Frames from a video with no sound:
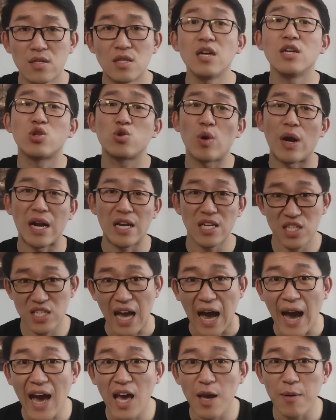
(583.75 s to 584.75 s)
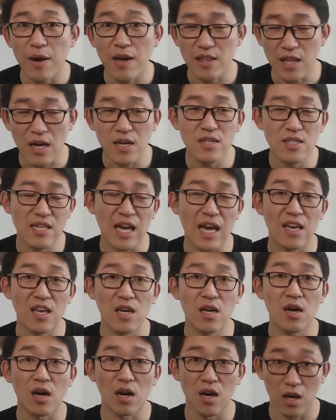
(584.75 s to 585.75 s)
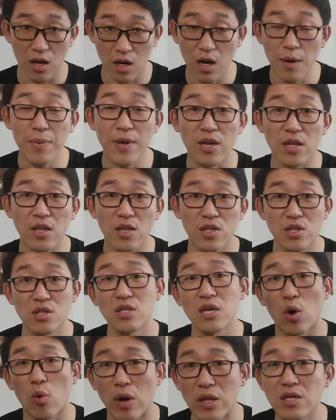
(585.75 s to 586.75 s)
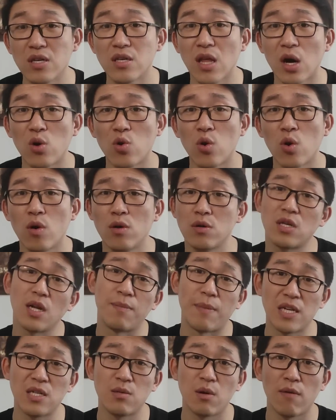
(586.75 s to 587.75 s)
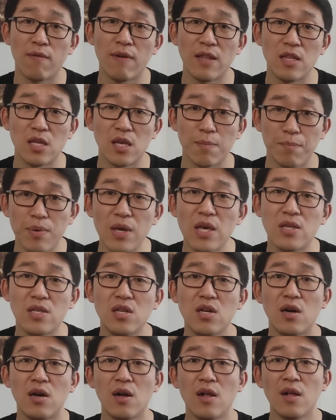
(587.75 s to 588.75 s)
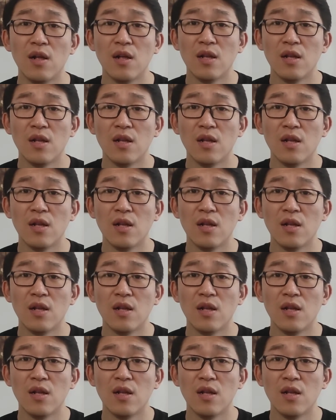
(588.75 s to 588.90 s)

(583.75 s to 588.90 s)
这虽然狭隘吧，但是在一个和平的世界环境当中，这没什么问题。毕竟，